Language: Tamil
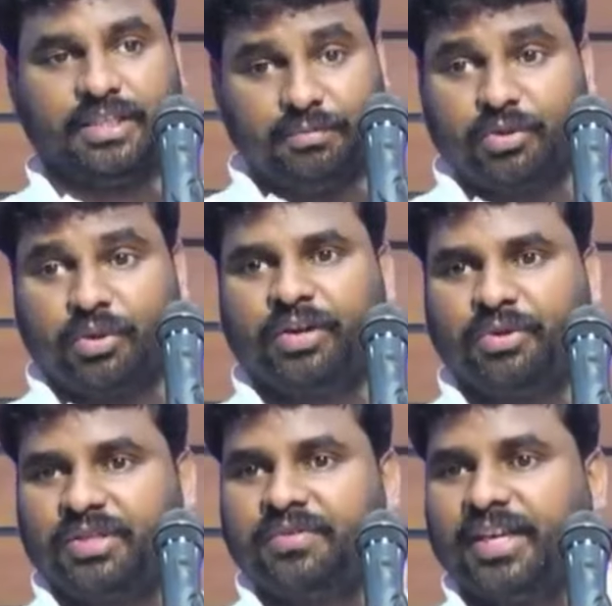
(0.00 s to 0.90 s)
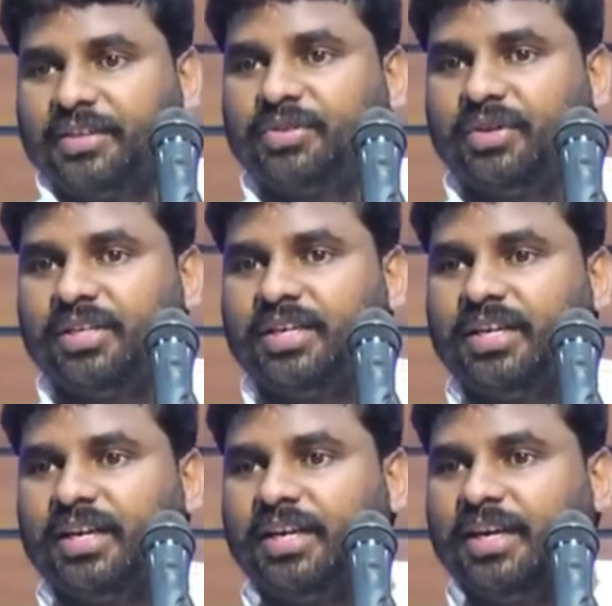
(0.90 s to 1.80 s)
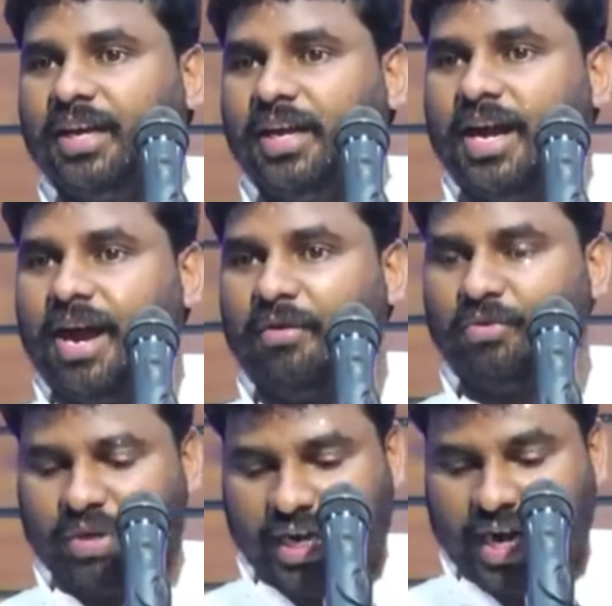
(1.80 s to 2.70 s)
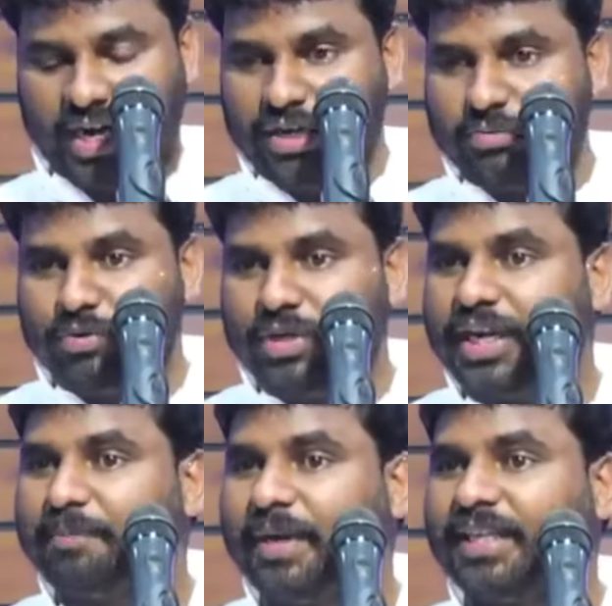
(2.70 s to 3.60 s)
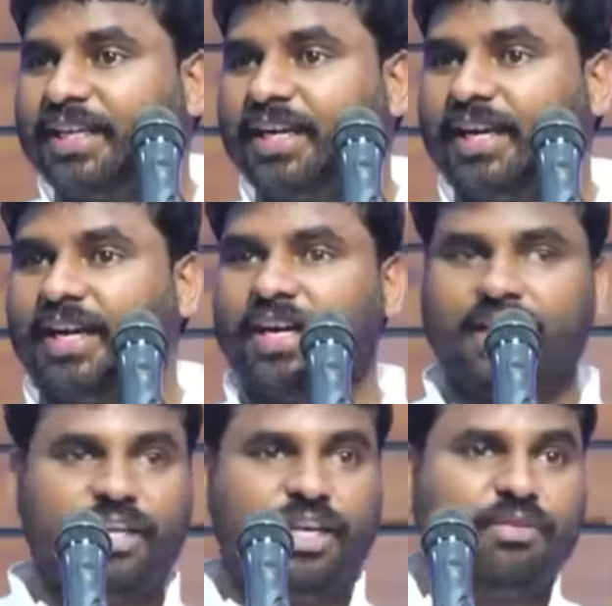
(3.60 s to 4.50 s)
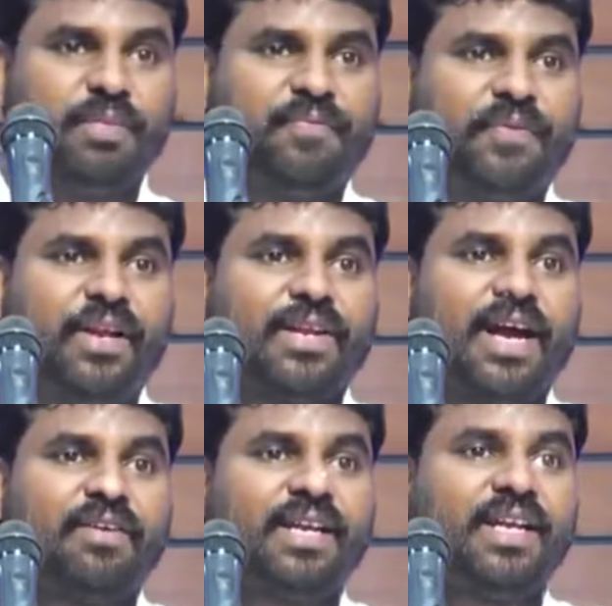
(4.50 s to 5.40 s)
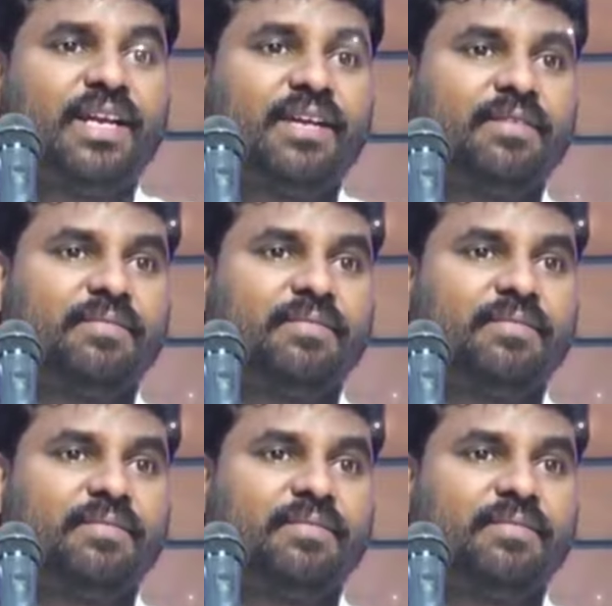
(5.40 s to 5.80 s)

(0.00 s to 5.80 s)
சிம்சோனை குறித்து வேதம் சொல்லுது அவனுடைய கண்ணுக்கு முன்னாடி பார்த்தீங்கன்னா எதுவுமே ஃபெயிலியர் ஆகவே இல்லை